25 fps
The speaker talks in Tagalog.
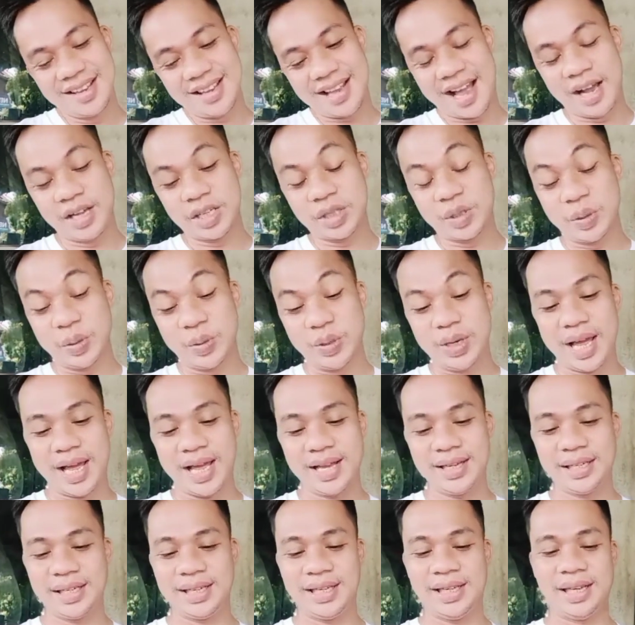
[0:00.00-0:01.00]
ang sulod
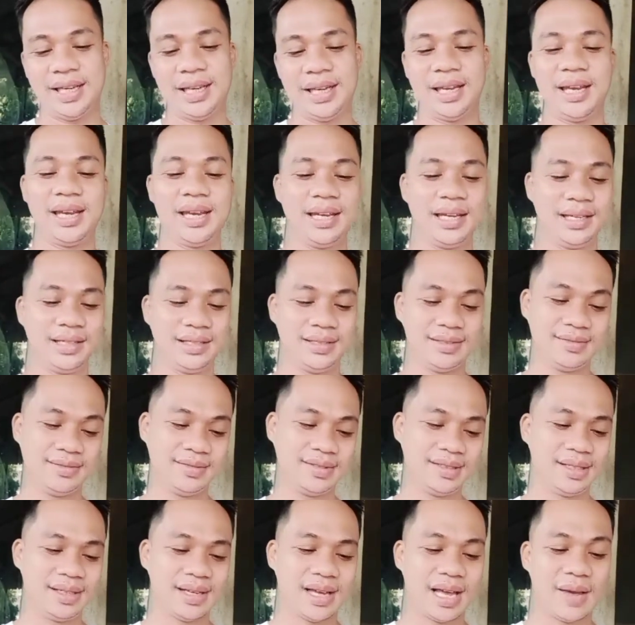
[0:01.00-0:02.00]
ani,
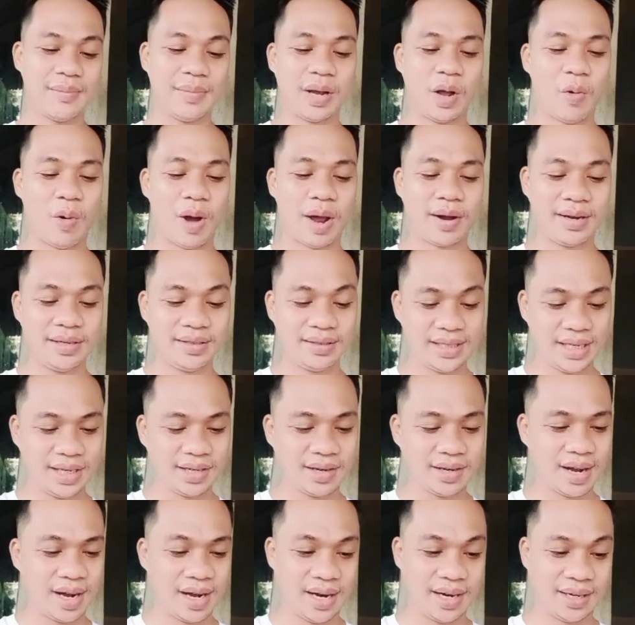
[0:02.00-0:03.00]
ang mga warranty
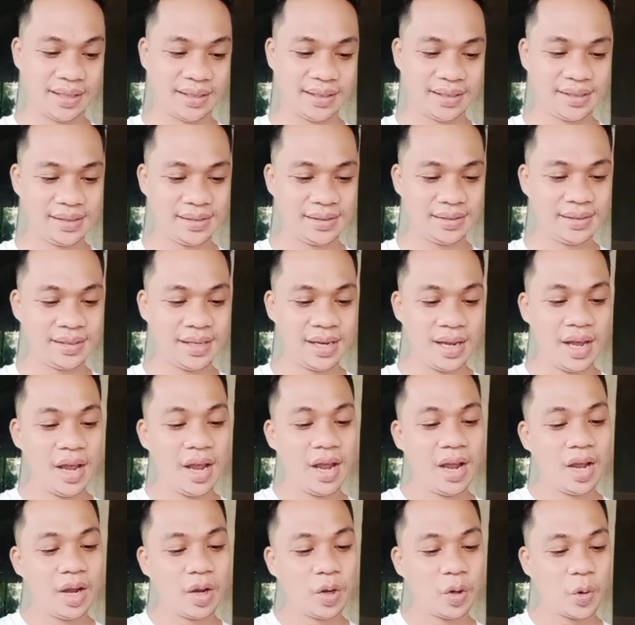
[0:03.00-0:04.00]
card,
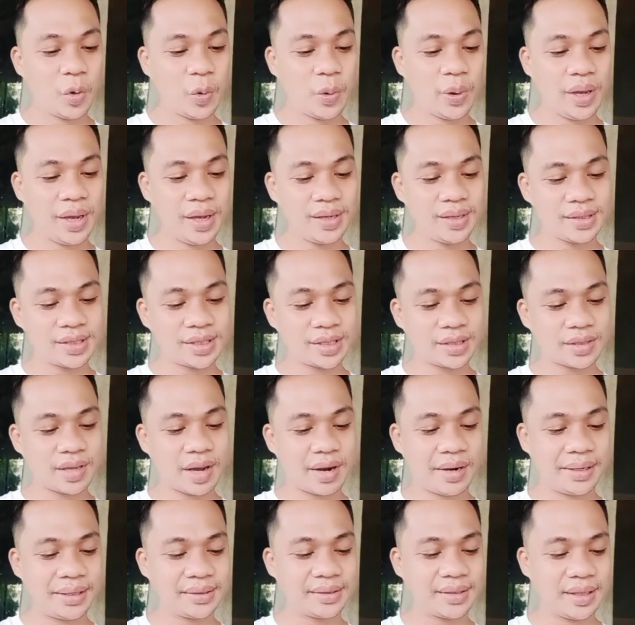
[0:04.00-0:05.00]
quick
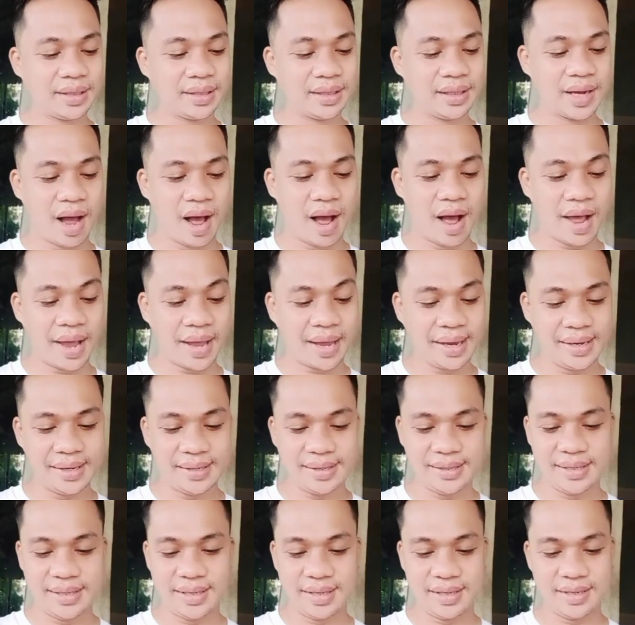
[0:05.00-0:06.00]
start
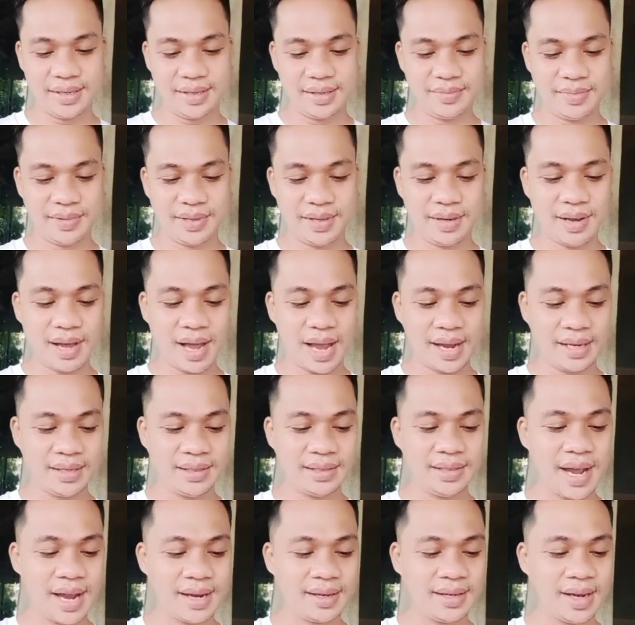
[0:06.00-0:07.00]
guide. Guide
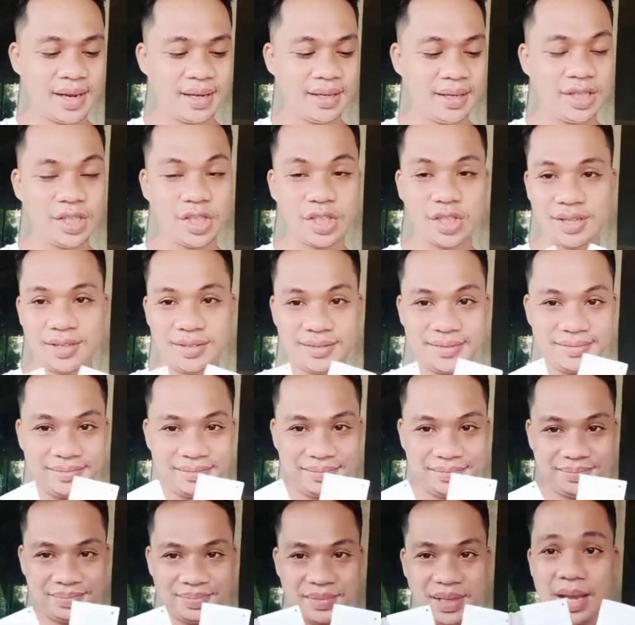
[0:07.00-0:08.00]
guide ini siya. Oh.
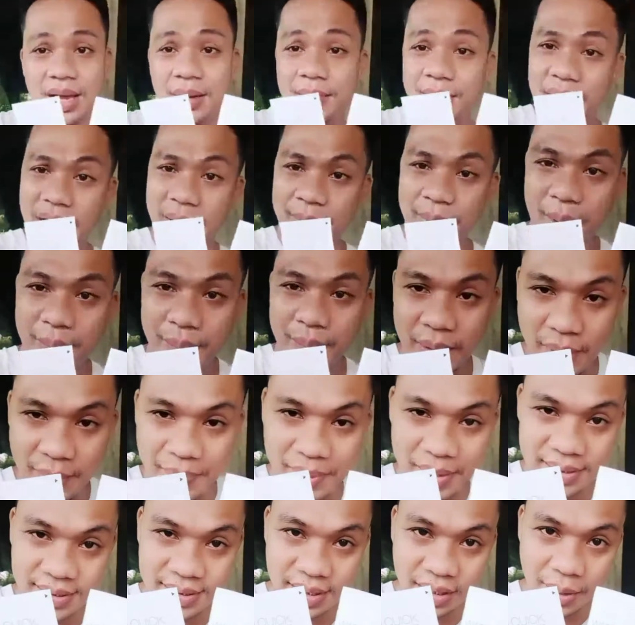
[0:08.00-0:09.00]
Mga papel
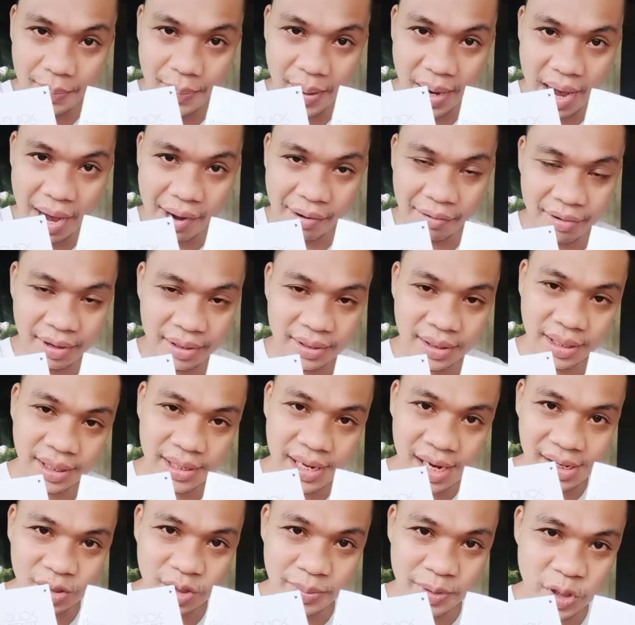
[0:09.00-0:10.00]
papil sa kapalaran nga
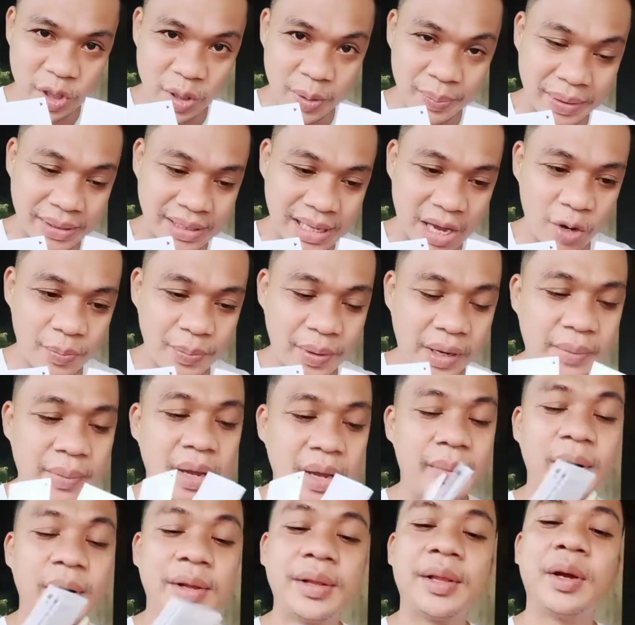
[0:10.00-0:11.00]
kinahanglan ba sa basahon para
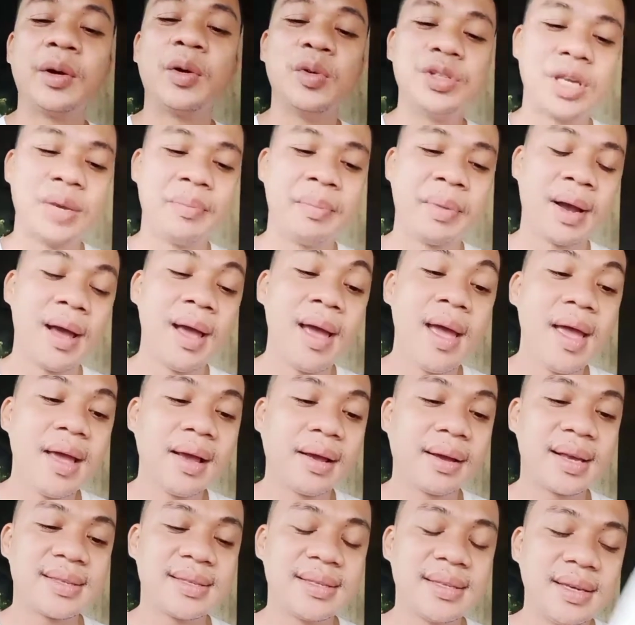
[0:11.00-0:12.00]
mahibalo ang unsay mga
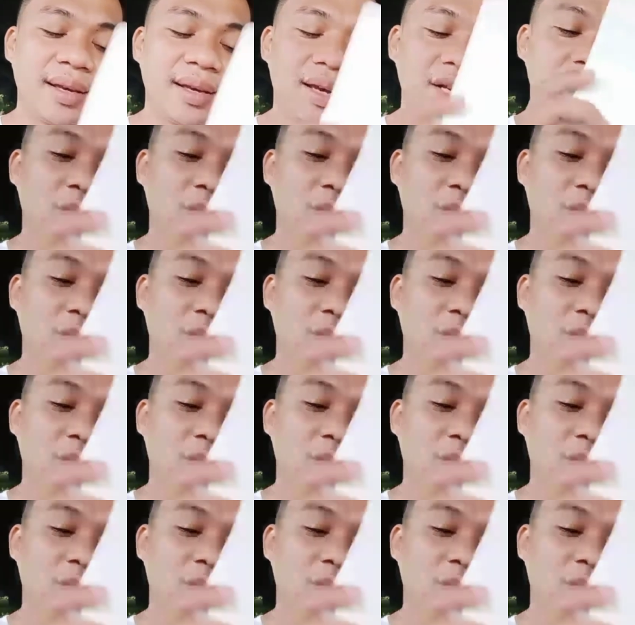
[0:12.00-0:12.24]
kasikas